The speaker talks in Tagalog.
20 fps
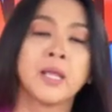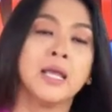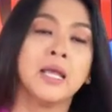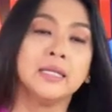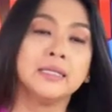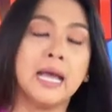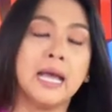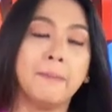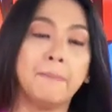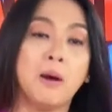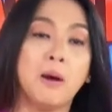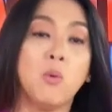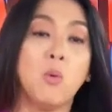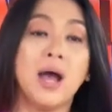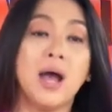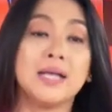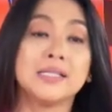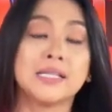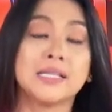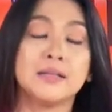
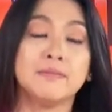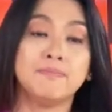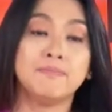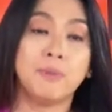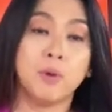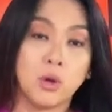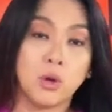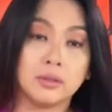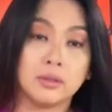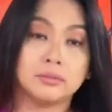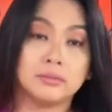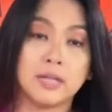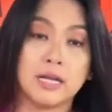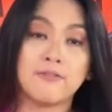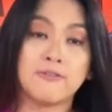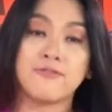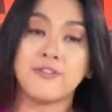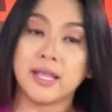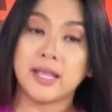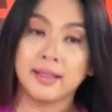nabawasan po
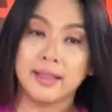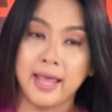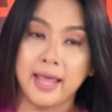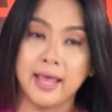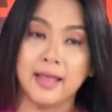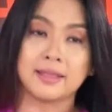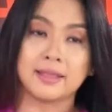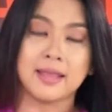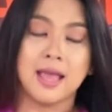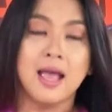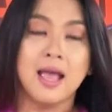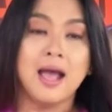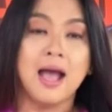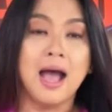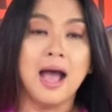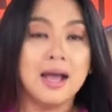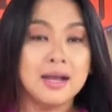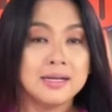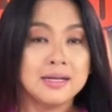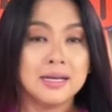ng PhilHealth
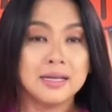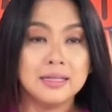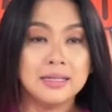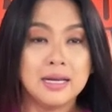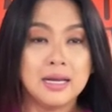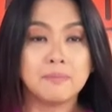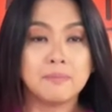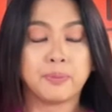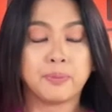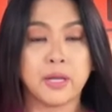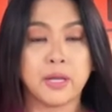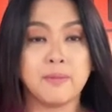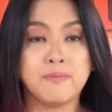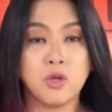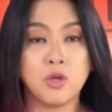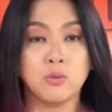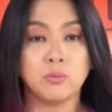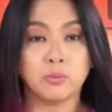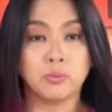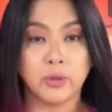ang kanilang
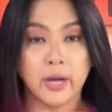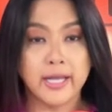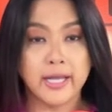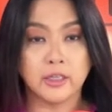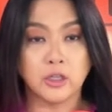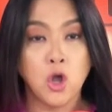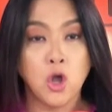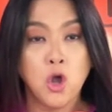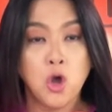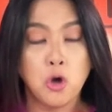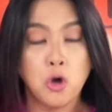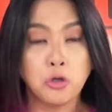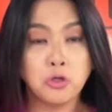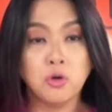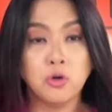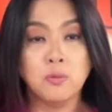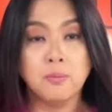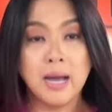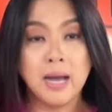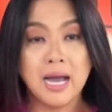premium rate o
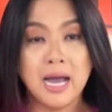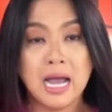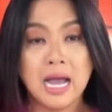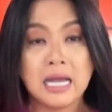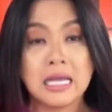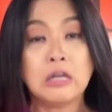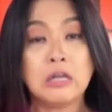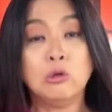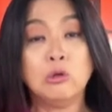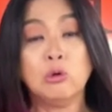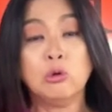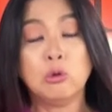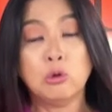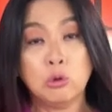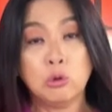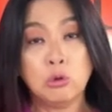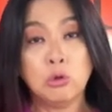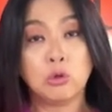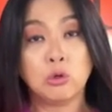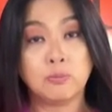yung mga
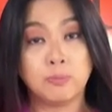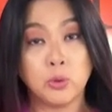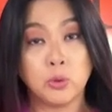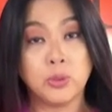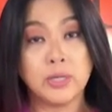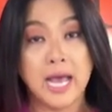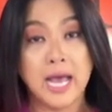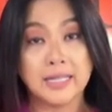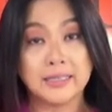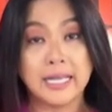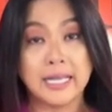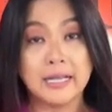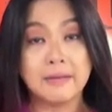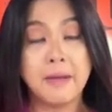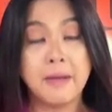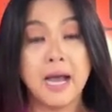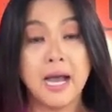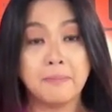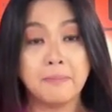hinuhulog po nating mga